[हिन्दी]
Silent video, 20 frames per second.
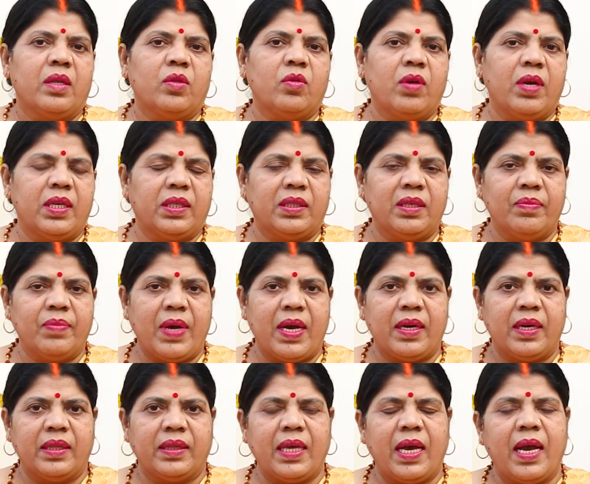तो ऐसी
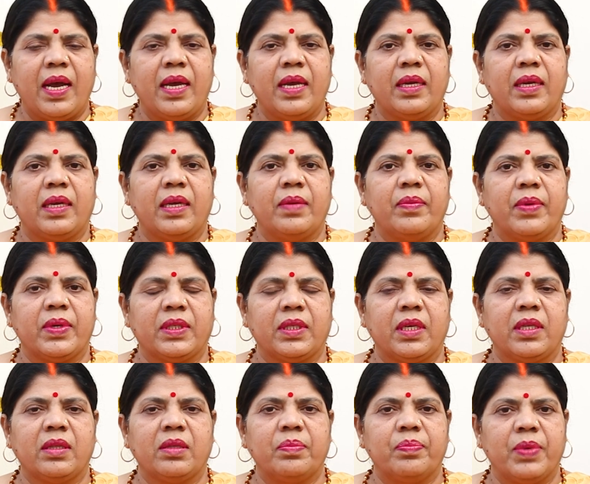मान्यता है कि
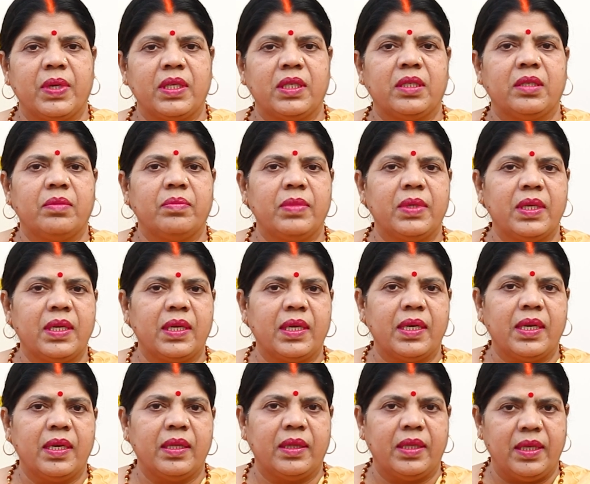वसंत पंचमी
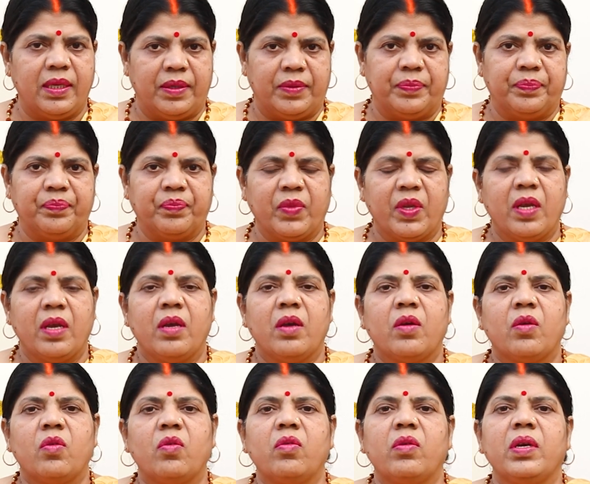के दिन
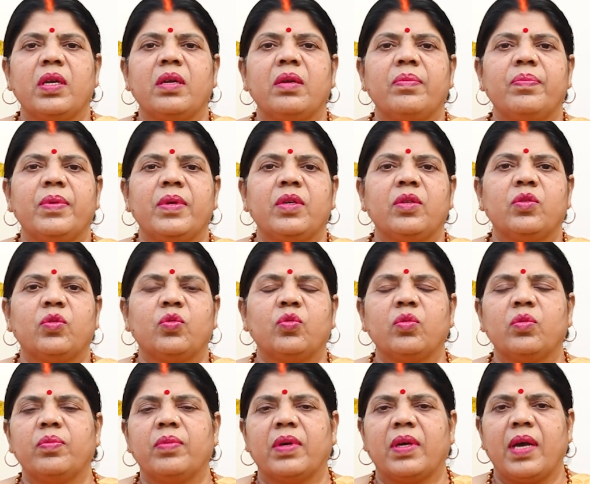कोई भी
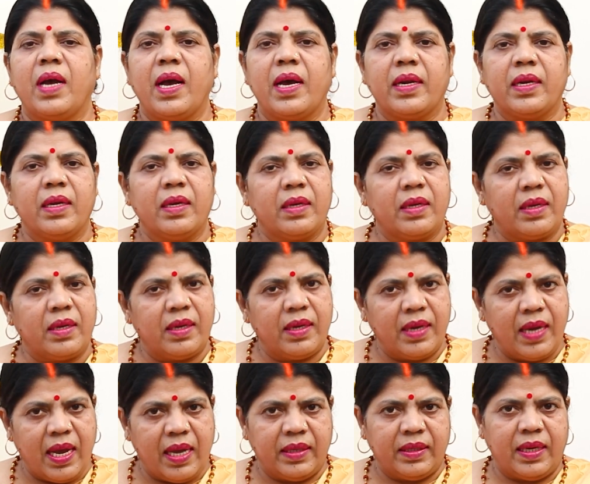शुभ कार्य
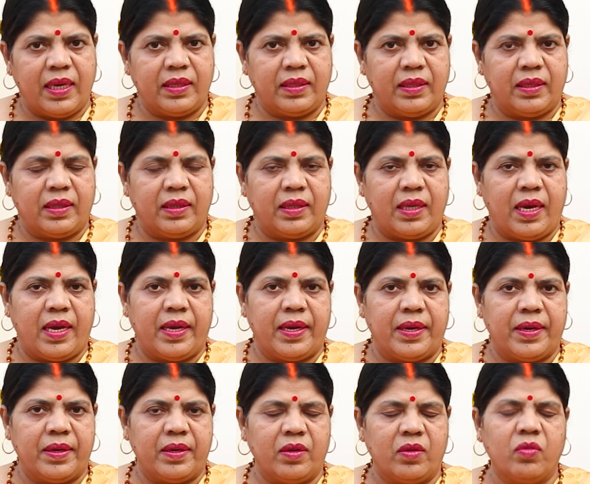किया जा सकता
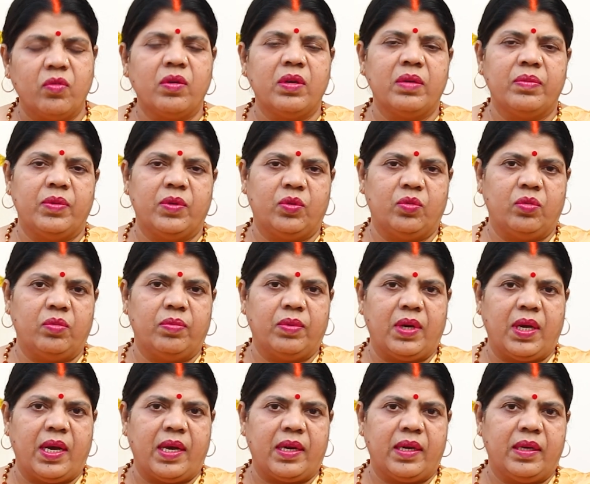है कोई भी
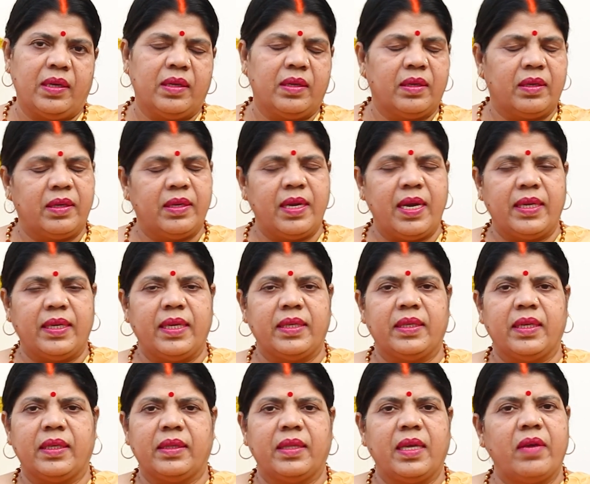शुभ कार्य किया जा
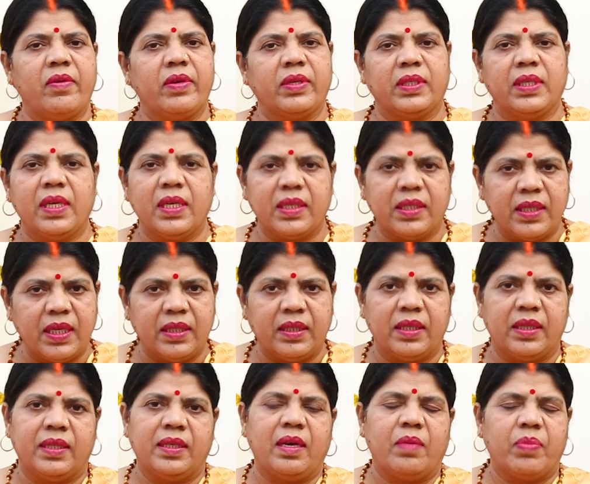सकता है वैसे अक्षय
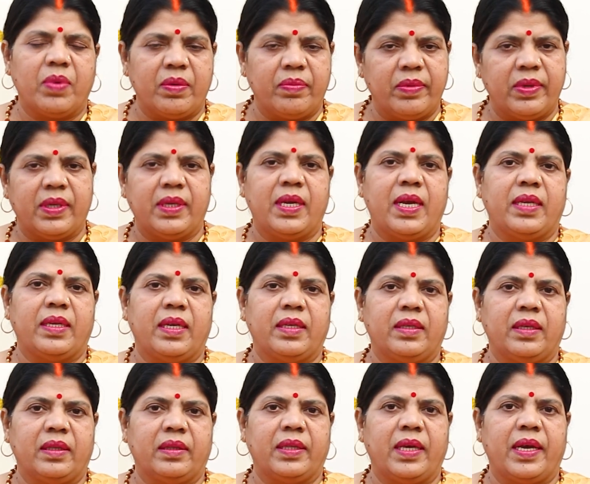तृतीया पर भी किया जा
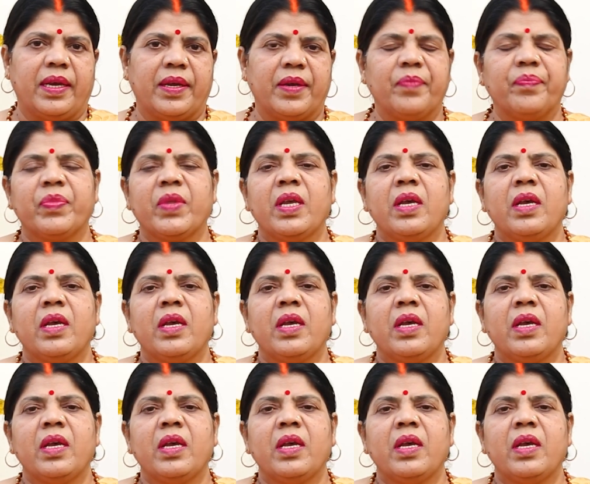सकता है